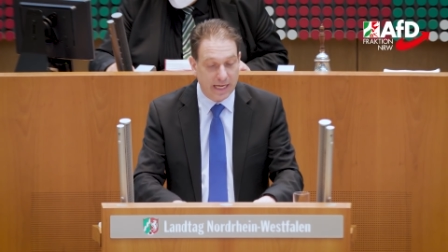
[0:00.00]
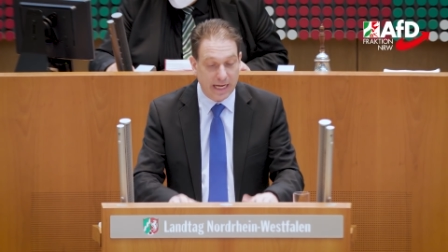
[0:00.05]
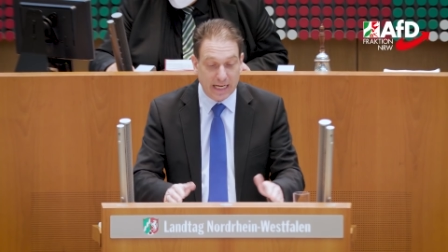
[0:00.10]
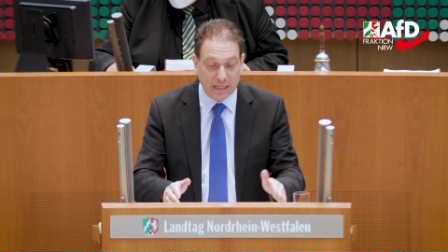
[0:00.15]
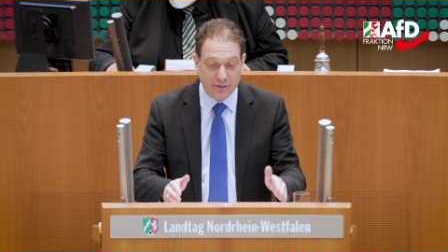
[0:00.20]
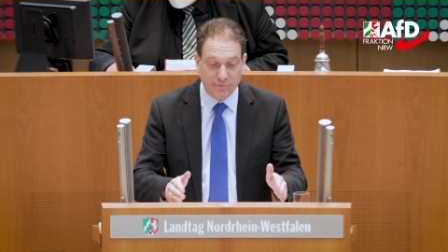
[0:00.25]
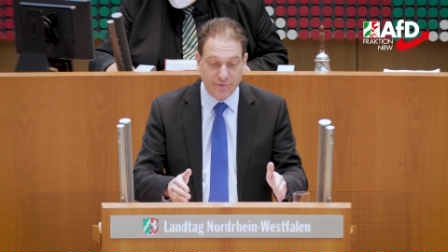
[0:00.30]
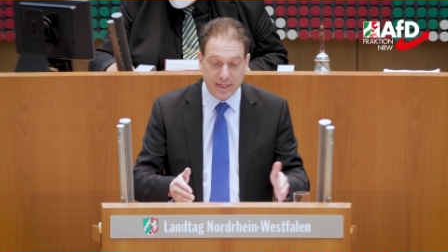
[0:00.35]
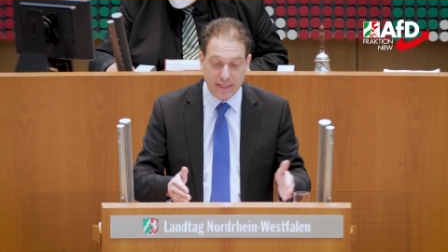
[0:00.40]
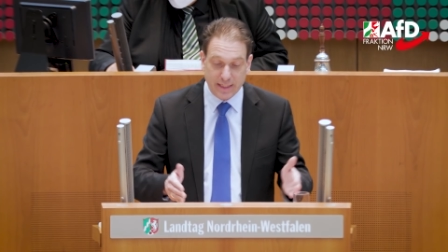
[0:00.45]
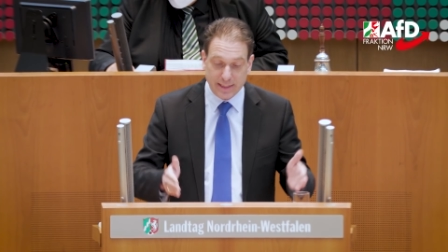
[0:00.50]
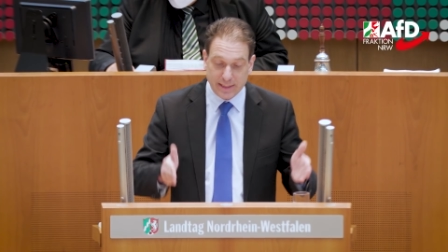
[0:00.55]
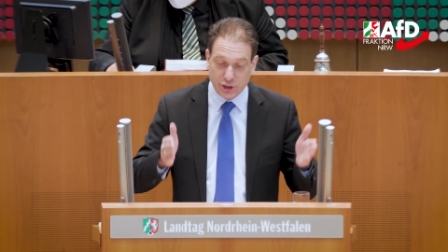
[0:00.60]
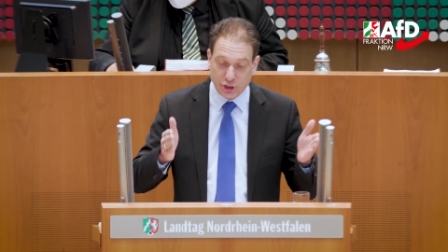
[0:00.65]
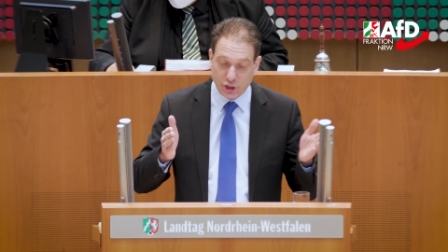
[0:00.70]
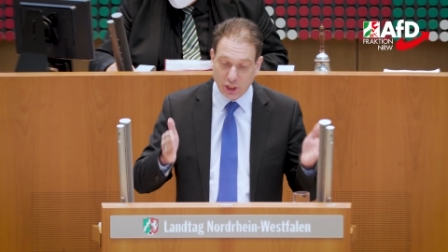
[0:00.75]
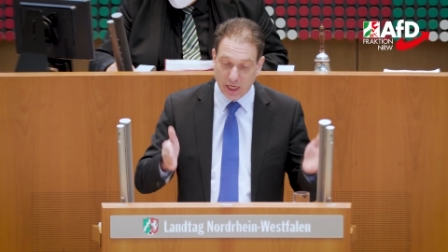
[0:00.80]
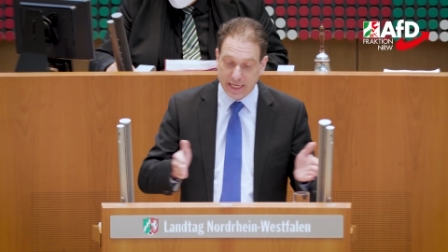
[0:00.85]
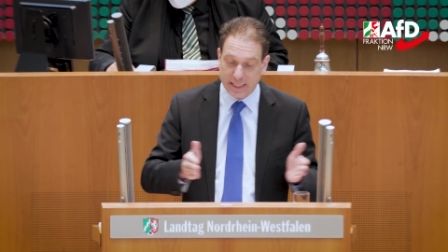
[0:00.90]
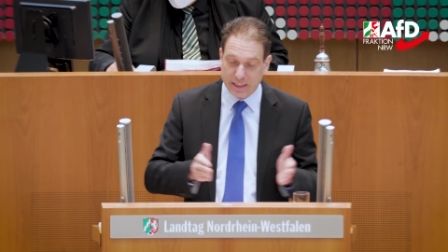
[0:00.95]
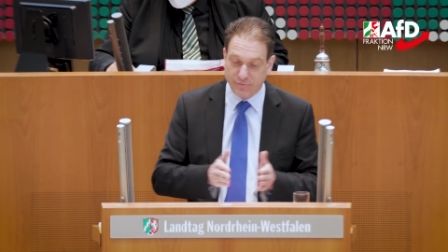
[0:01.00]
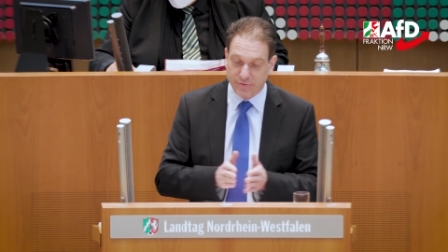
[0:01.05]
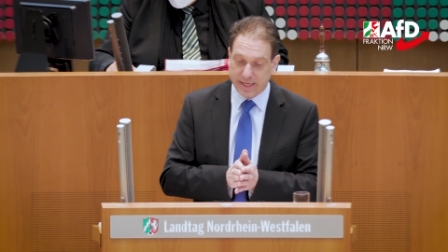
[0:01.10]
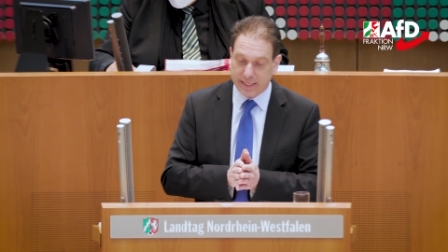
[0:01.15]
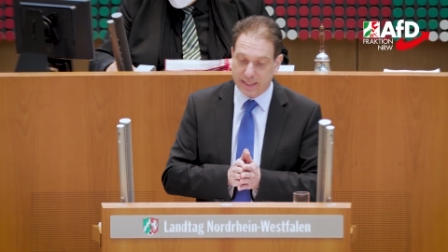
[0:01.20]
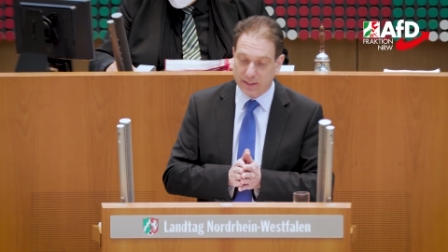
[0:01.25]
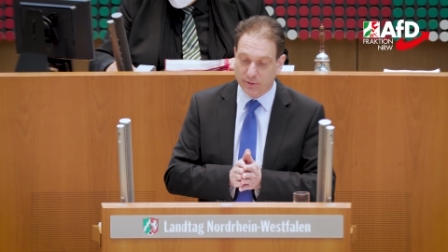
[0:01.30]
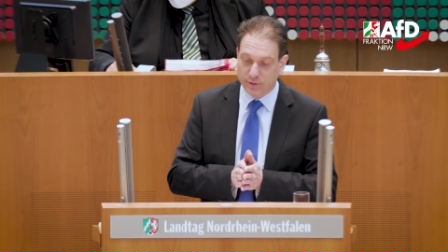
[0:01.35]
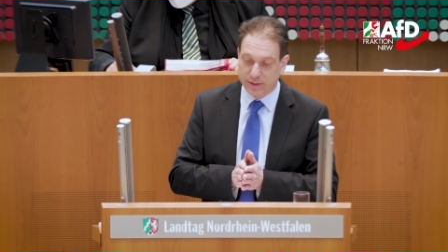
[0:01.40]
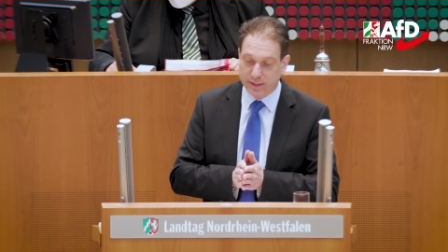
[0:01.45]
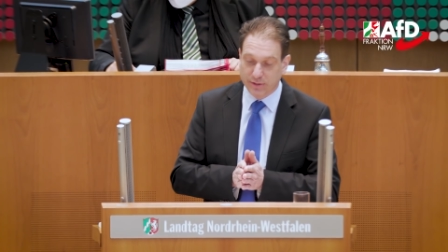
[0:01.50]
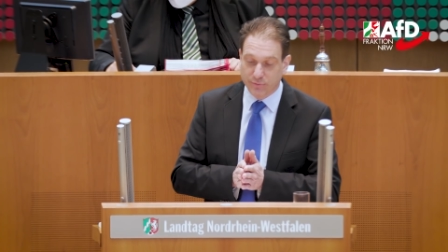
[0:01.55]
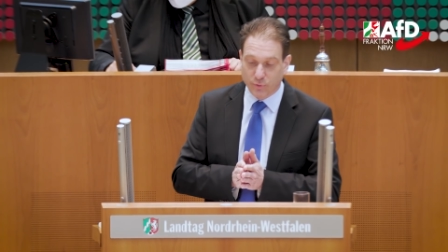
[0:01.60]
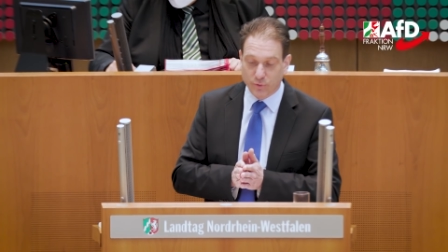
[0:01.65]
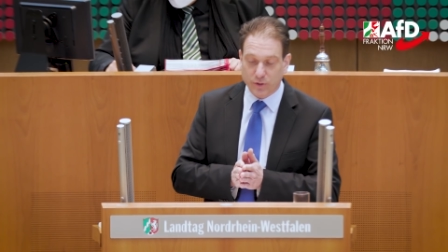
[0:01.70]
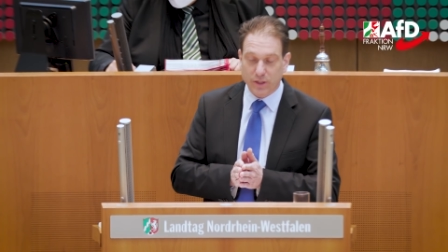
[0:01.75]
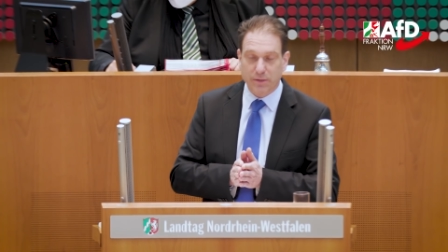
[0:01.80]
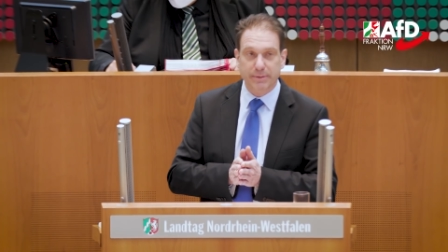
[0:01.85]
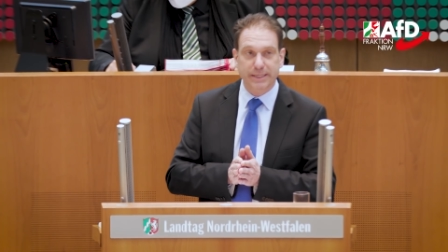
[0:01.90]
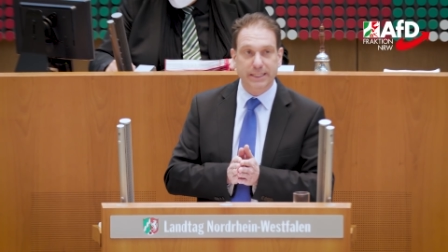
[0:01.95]
Entweder die Schleichwege durch die
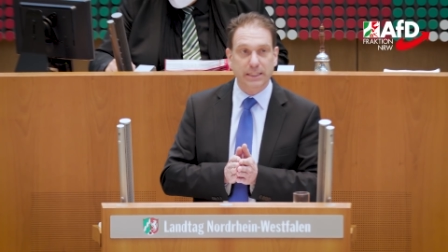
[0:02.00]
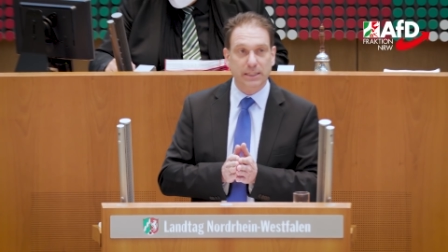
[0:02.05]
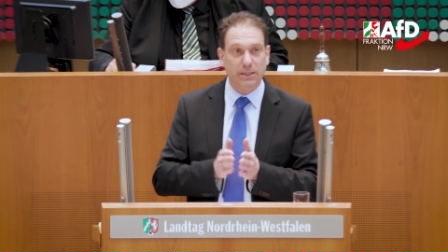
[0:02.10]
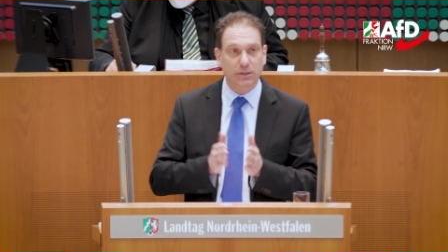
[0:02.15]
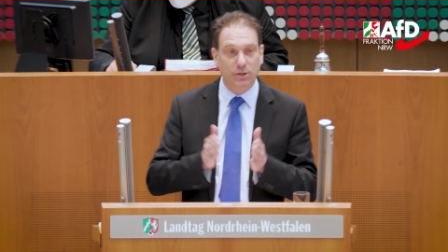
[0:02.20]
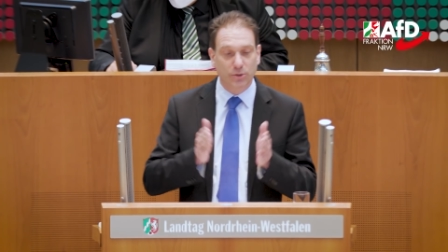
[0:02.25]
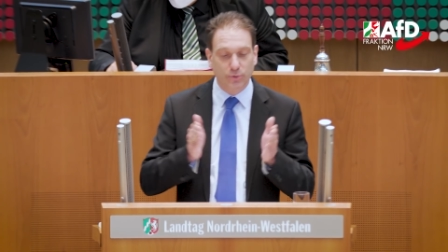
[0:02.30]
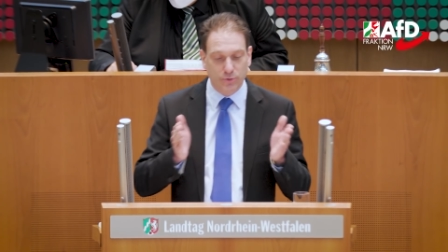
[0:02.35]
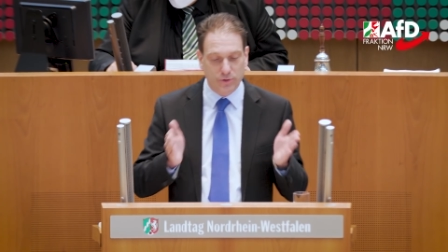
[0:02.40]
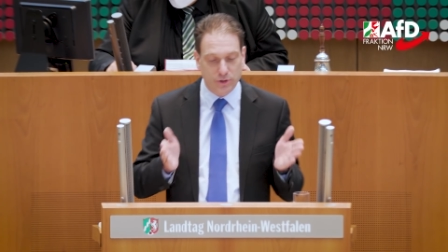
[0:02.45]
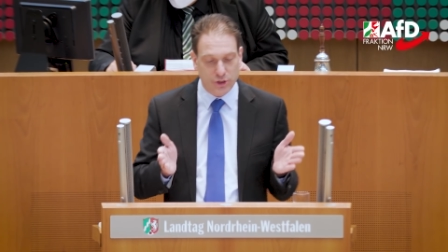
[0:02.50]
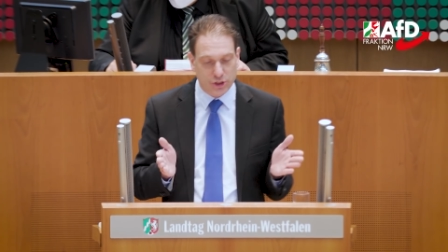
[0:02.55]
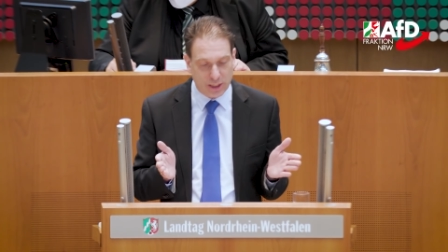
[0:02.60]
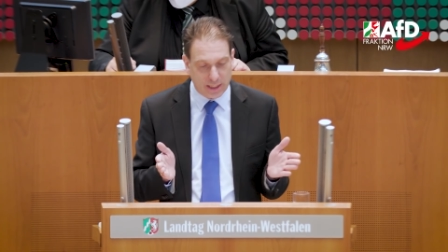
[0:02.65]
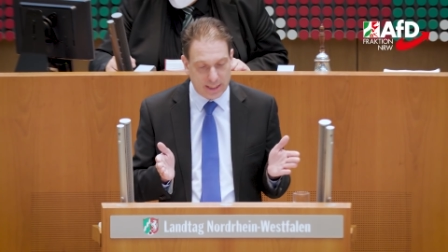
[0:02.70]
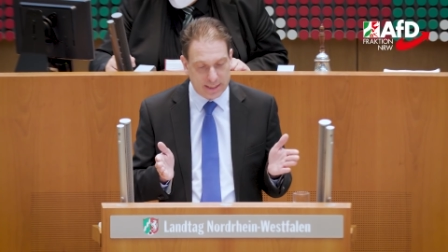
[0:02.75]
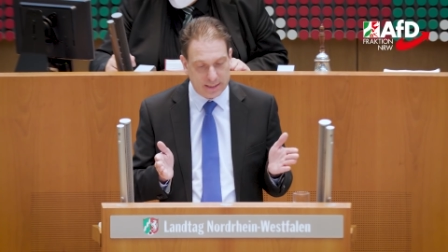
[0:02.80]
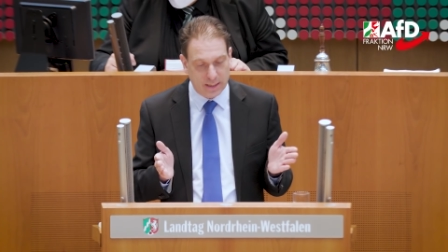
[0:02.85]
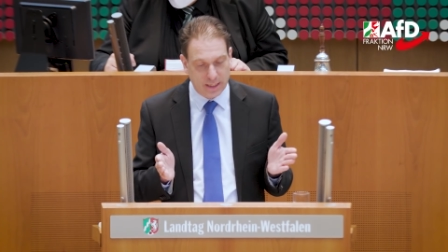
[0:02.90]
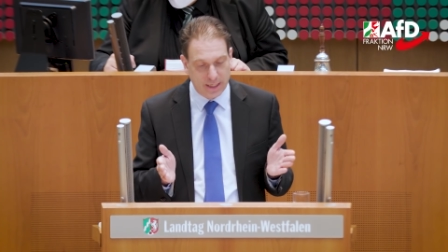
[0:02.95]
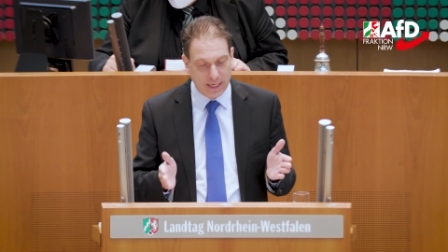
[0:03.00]
Wohngebiete in Lüdenscheid